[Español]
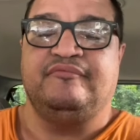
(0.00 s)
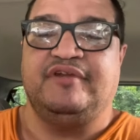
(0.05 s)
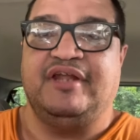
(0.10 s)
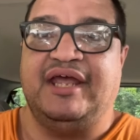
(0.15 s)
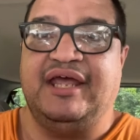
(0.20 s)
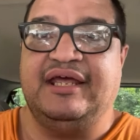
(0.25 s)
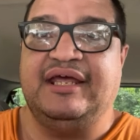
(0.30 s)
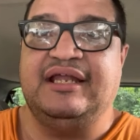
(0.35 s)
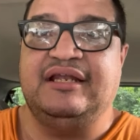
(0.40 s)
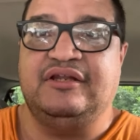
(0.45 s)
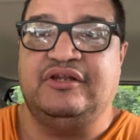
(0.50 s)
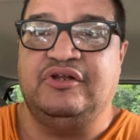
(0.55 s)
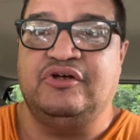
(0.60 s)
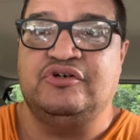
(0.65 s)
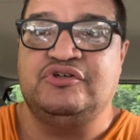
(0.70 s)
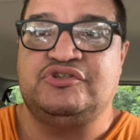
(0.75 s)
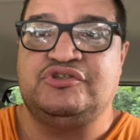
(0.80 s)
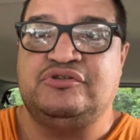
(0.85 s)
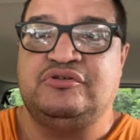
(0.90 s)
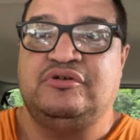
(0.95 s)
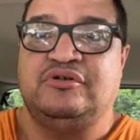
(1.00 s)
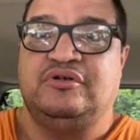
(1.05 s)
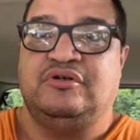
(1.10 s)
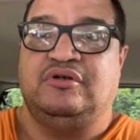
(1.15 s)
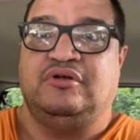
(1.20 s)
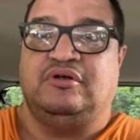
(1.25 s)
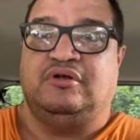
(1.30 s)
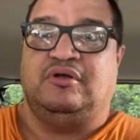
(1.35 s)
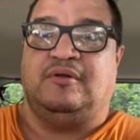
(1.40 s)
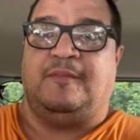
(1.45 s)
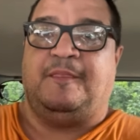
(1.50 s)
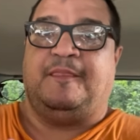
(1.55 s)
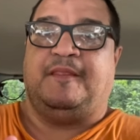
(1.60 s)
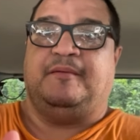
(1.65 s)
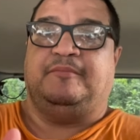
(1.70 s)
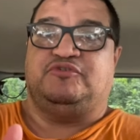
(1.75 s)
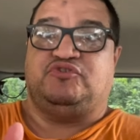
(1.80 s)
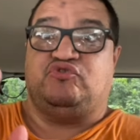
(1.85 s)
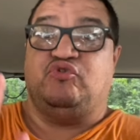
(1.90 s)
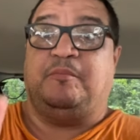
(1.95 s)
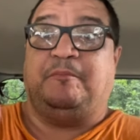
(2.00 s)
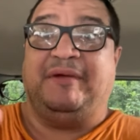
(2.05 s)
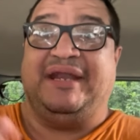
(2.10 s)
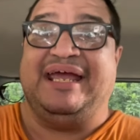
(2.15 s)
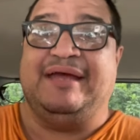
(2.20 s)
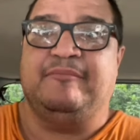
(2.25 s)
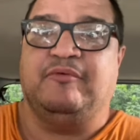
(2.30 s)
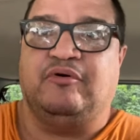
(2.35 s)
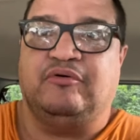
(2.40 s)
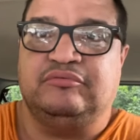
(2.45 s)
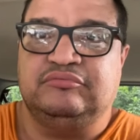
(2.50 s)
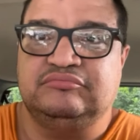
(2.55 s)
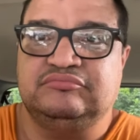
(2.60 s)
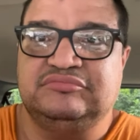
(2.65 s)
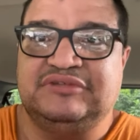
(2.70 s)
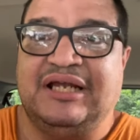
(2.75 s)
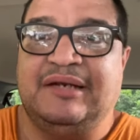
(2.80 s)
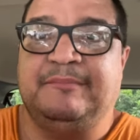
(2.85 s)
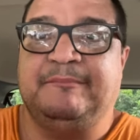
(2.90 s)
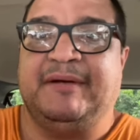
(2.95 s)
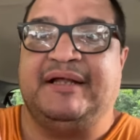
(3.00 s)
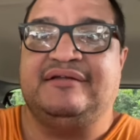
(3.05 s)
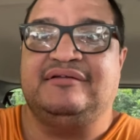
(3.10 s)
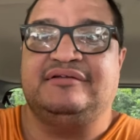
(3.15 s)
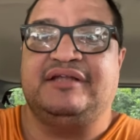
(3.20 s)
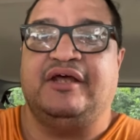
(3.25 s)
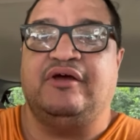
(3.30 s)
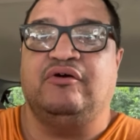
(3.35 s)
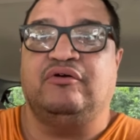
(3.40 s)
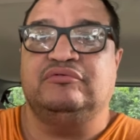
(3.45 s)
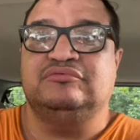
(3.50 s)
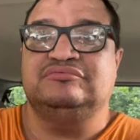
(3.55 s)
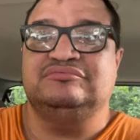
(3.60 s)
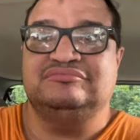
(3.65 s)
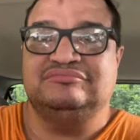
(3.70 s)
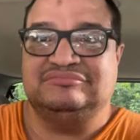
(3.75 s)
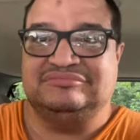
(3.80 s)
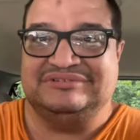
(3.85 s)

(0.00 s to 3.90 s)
en el Dios supremo del panteón